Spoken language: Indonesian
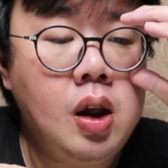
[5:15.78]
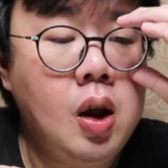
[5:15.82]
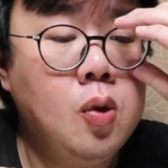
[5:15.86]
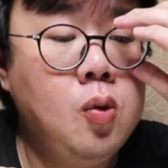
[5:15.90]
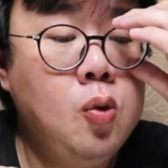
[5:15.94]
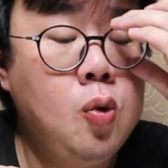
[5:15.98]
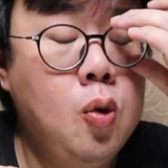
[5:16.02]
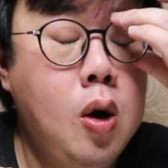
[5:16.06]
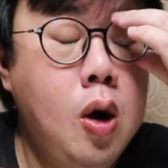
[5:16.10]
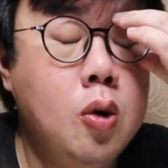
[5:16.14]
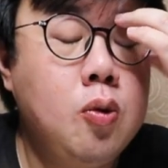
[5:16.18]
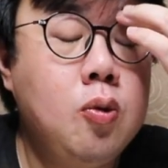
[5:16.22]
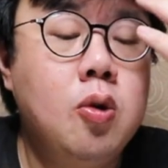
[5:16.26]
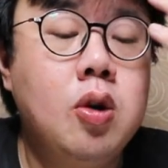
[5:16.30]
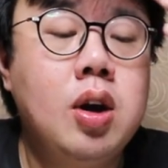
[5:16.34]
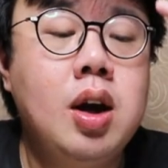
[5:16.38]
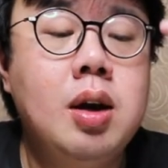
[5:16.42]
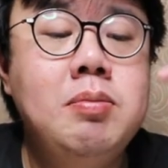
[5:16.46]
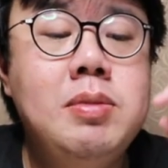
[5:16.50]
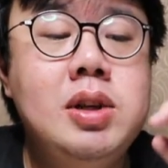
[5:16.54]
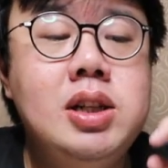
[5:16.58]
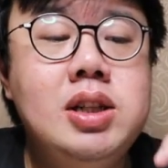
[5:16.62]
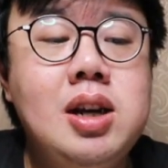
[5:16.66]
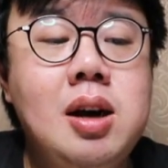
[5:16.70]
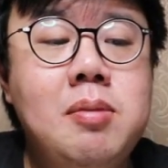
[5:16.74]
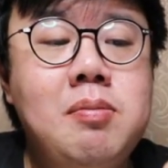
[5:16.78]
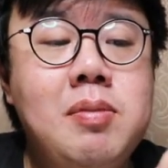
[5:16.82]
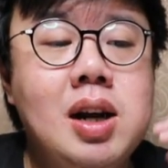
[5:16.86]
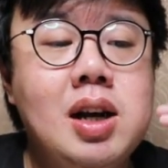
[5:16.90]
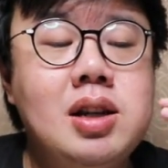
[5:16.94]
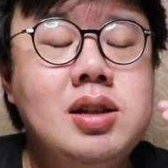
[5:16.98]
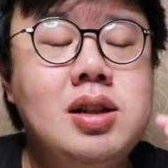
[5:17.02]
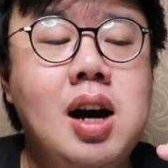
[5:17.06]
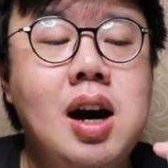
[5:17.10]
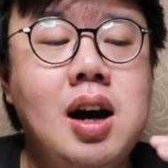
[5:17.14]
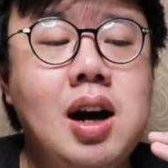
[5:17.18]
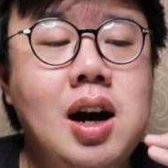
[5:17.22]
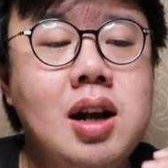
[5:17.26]
gue kurang bisa
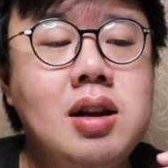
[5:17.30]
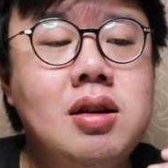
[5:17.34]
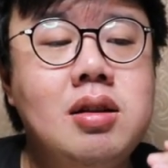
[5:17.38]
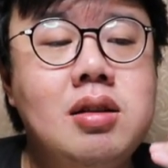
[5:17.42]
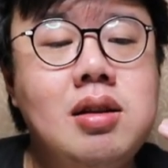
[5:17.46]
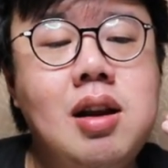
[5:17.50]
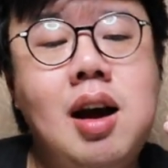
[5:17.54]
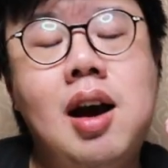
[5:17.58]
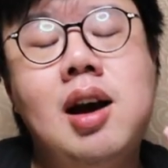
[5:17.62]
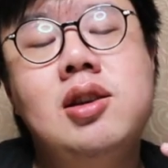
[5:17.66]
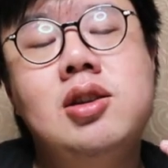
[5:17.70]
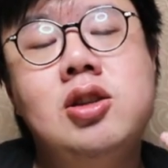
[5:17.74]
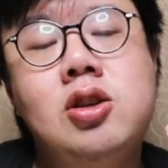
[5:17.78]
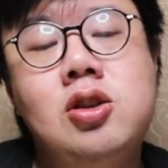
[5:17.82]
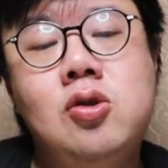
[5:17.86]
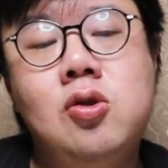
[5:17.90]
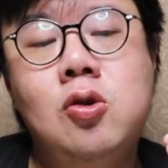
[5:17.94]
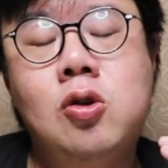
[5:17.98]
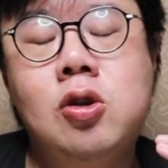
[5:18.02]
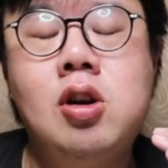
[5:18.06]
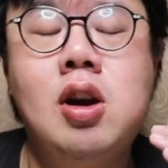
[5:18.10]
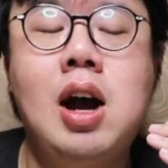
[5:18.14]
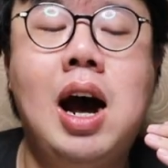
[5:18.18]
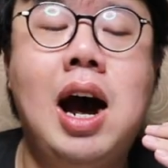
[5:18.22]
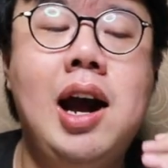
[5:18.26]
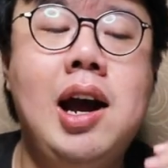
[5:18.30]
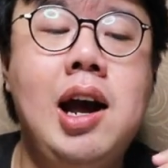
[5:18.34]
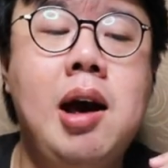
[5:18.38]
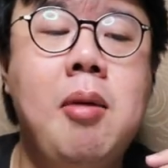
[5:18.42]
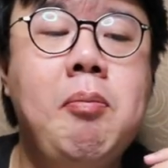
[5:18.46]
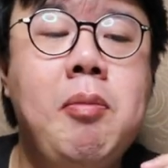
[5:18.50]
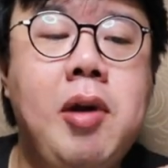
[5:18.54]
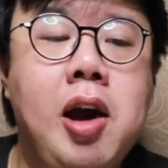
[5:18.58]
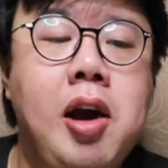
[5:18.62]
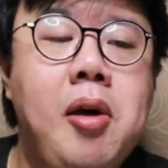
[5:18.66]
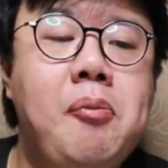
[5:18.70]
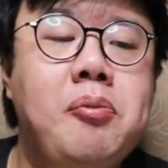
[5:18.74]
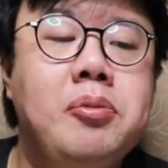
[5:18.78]
merasakan tekstur
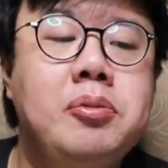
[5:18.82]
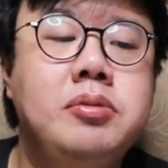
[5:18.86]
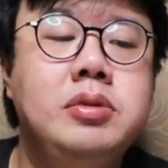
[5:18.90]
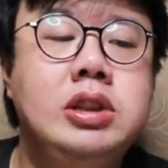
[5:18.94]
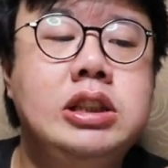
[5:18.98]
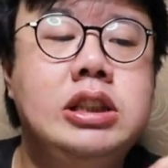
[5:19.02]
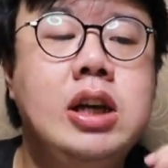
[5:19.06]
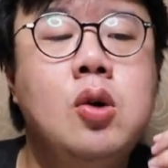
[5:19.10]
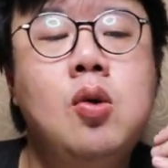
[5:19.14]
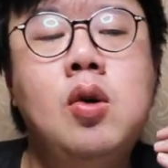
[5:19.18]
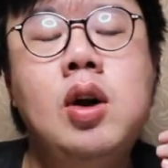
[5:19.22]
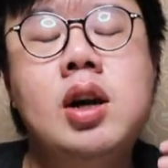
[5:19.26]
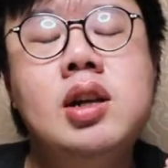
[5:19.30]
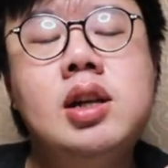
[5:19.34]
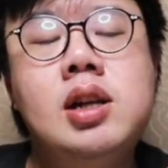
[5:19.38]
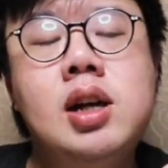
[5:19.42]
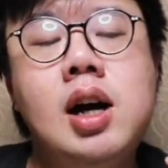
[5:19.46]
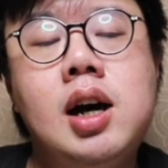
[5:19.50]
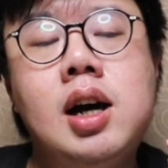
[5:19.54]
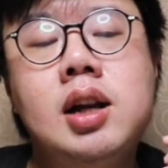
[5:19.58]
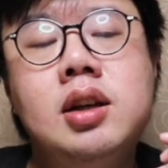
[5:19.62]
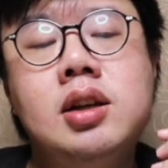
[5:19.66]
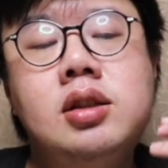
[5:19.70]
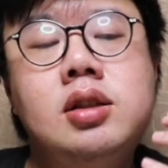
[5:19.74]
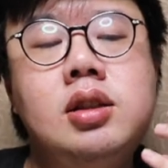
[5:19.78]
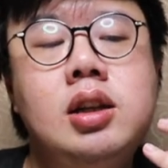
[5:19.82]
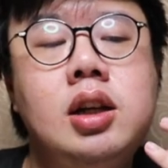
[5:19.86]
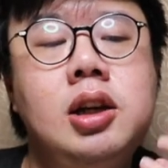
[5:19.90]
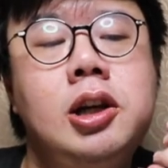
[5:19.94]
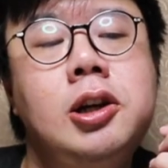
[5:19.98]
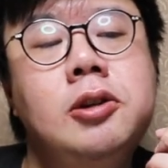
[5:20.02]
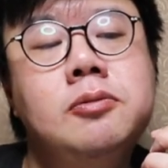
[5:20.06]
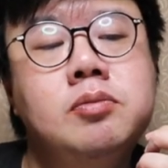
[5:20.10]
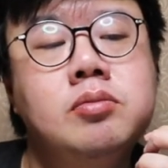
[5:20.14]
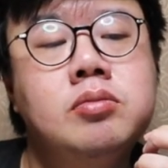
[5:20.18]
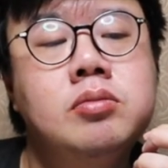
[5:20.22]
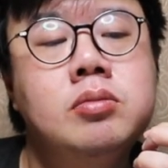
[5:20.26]
ayamnya yang gue rasakan di sini